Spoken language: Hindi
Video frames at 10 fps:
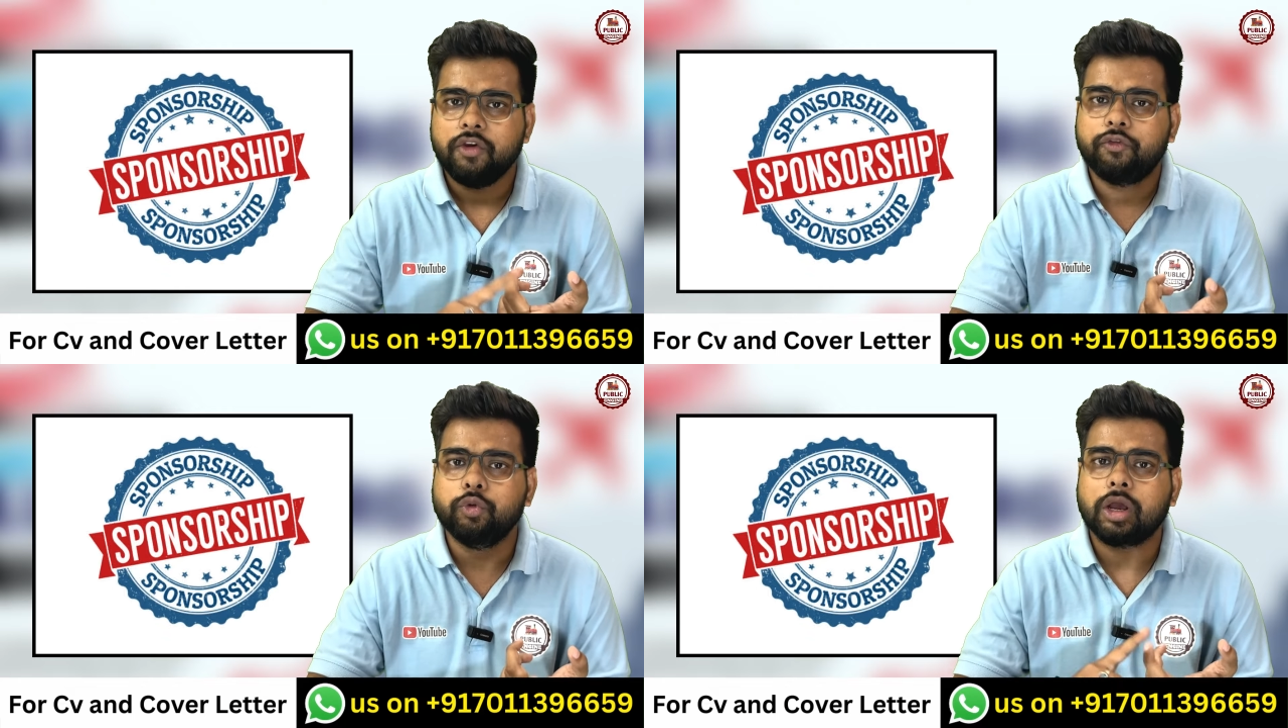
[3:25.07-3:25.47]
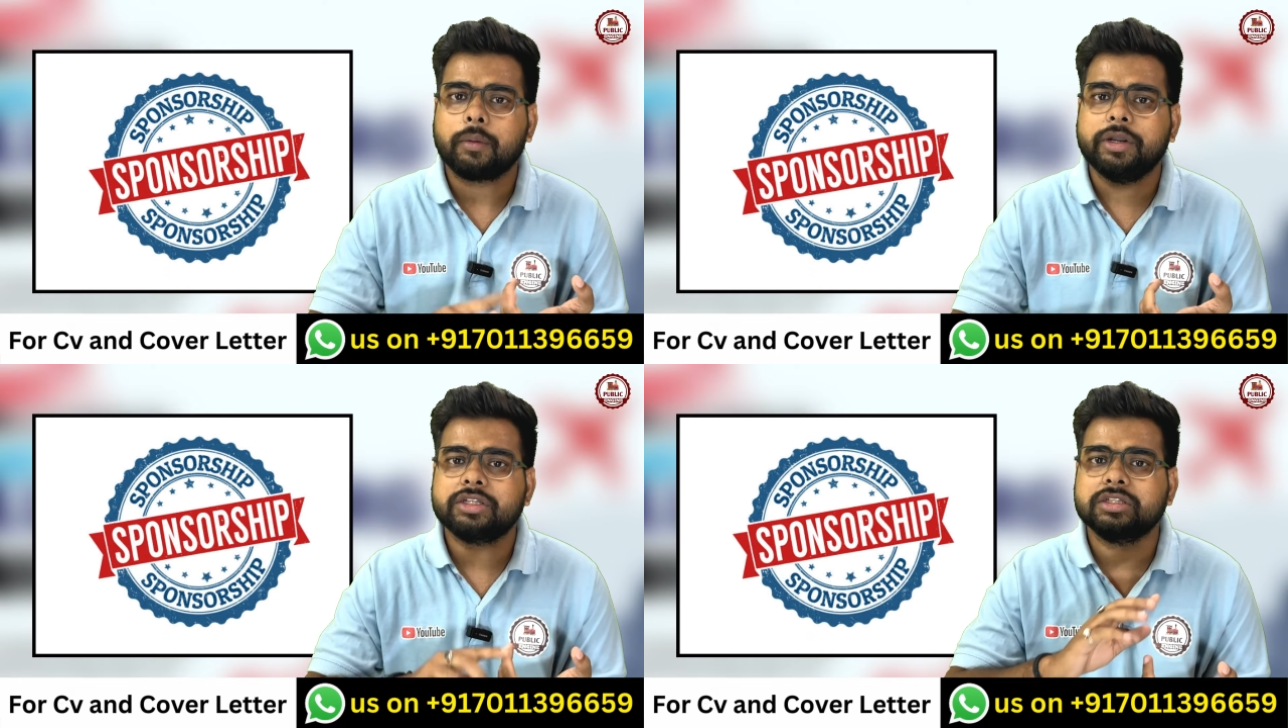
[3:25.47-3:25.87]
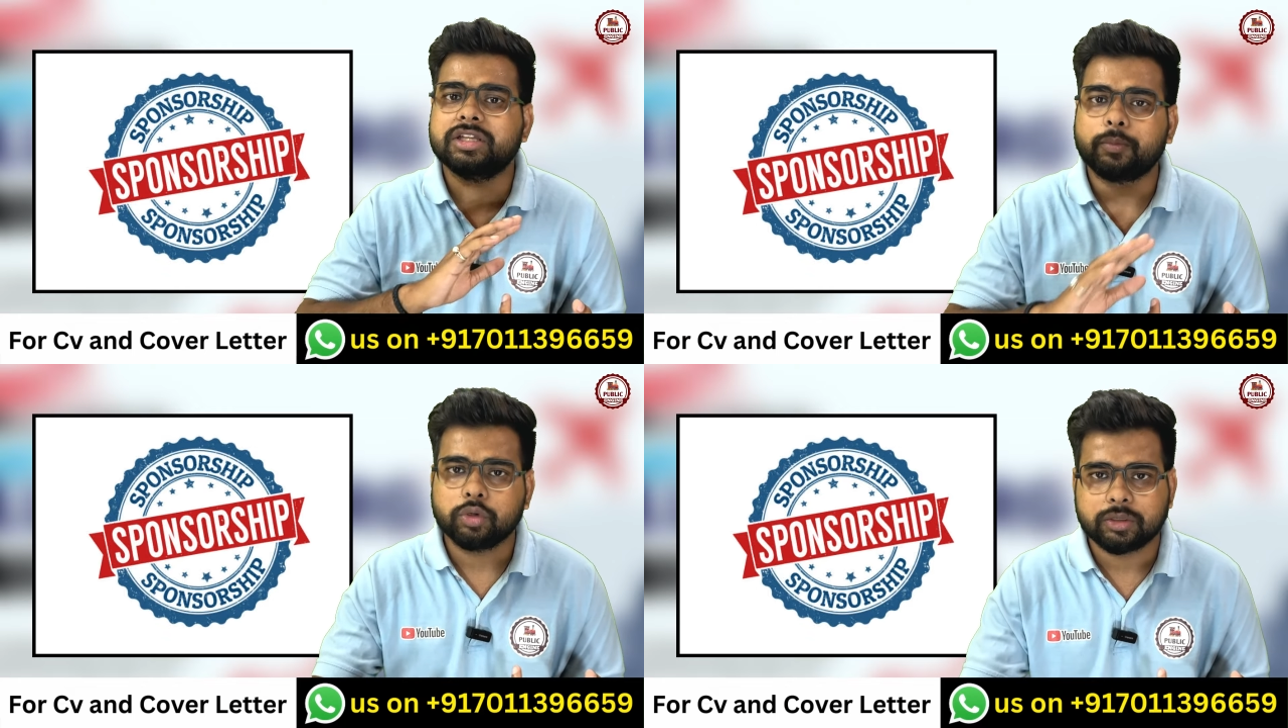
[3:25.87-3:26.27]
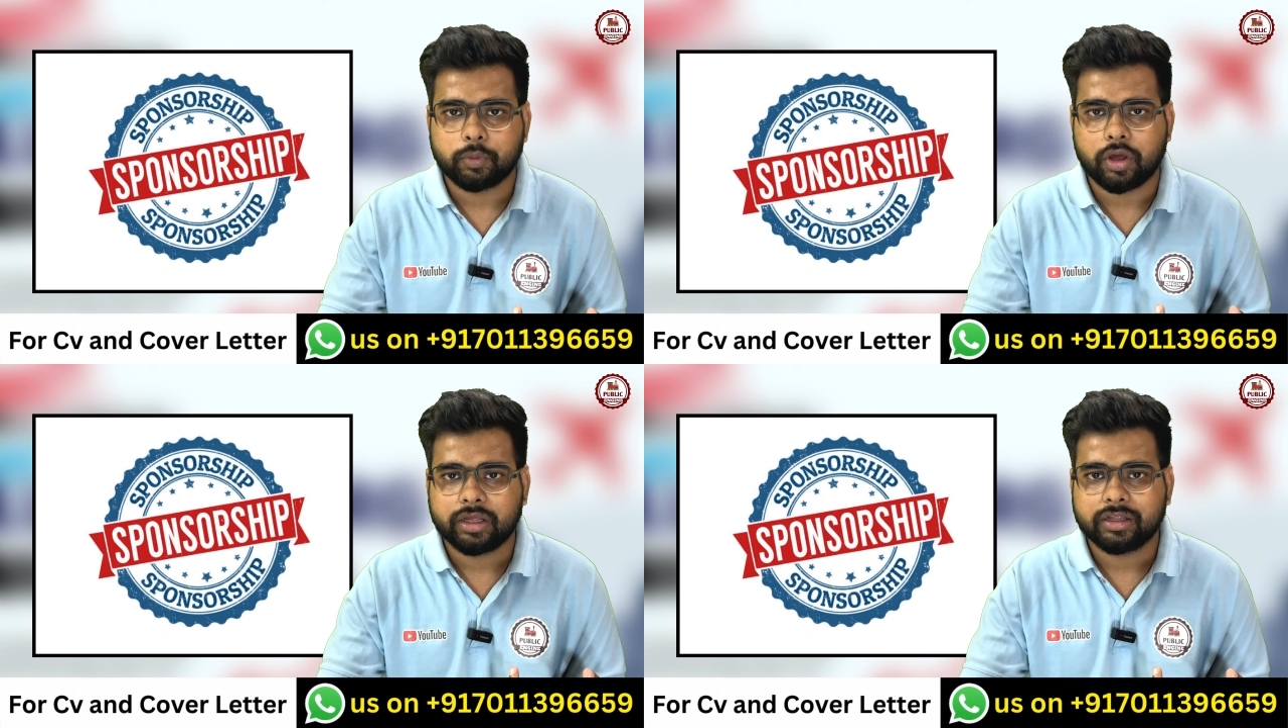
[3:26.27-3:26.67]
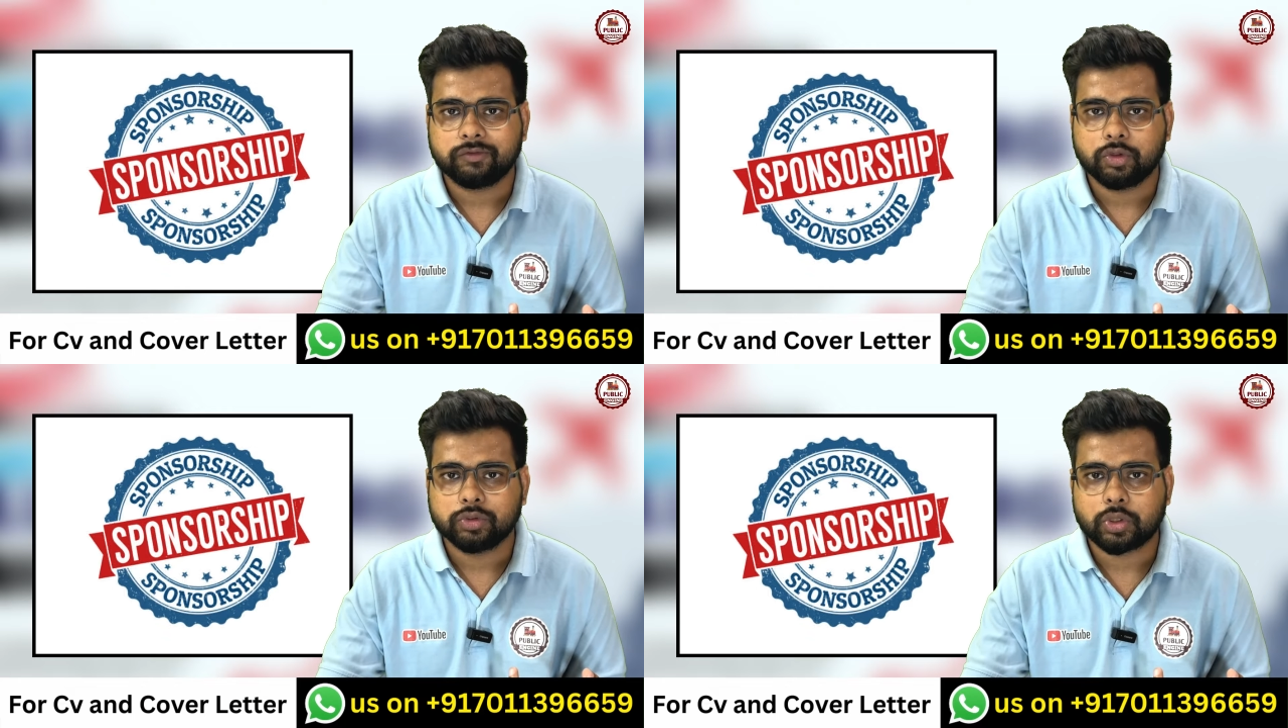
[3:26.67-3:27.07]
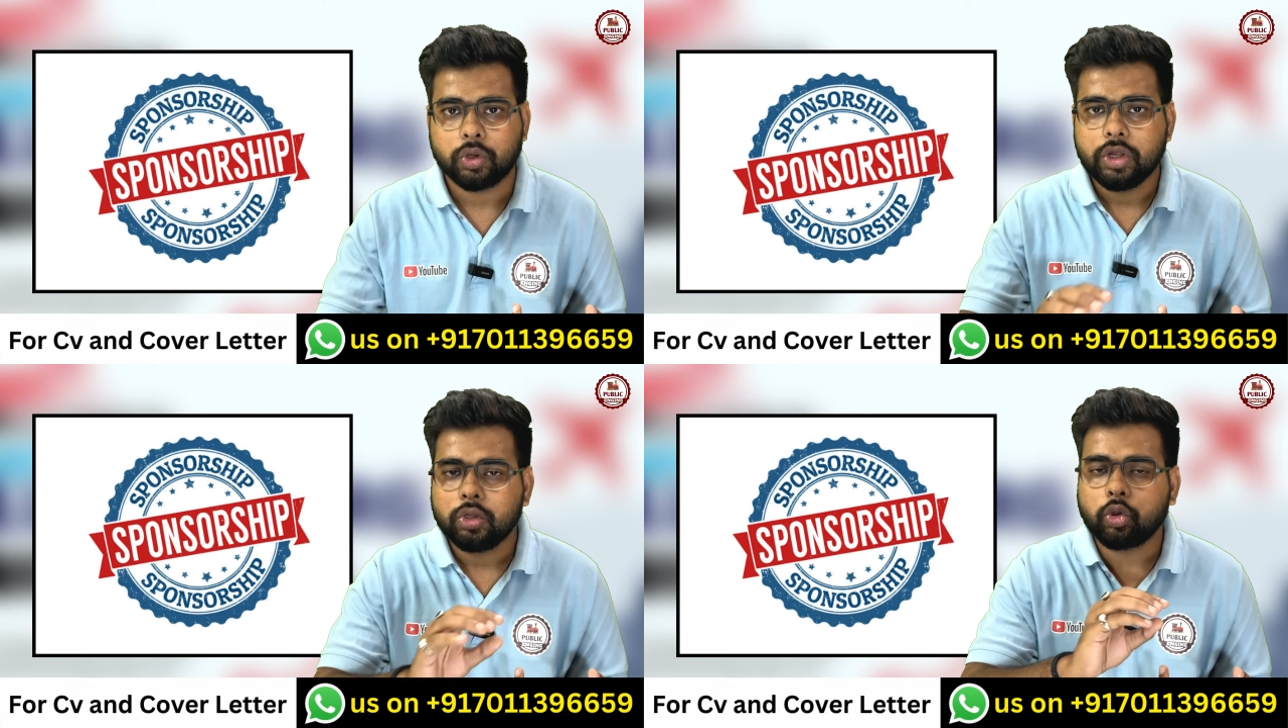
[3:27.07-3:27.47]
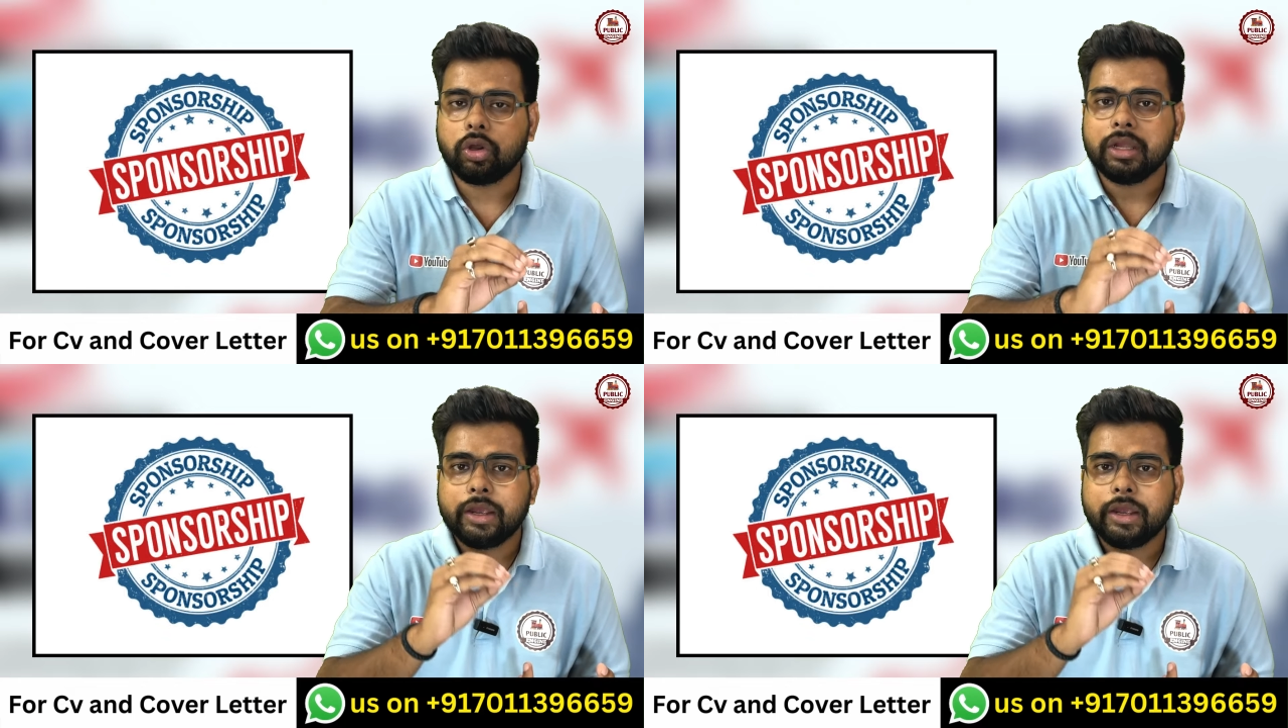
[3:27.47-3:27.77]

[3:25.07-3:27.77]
फूड अकोमोडेशन सब कुछ एम्प्लॉयर की तरफ से दोस्तों तो